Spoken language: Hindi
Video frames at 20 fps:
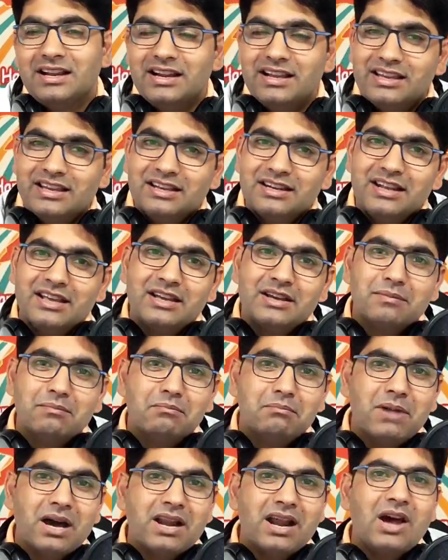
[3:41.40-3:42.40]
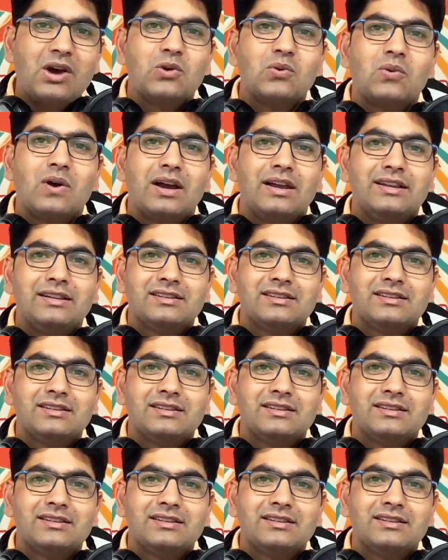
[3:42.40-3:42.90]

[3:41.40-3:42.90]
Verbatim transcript: लेकिन एक मरा हुआ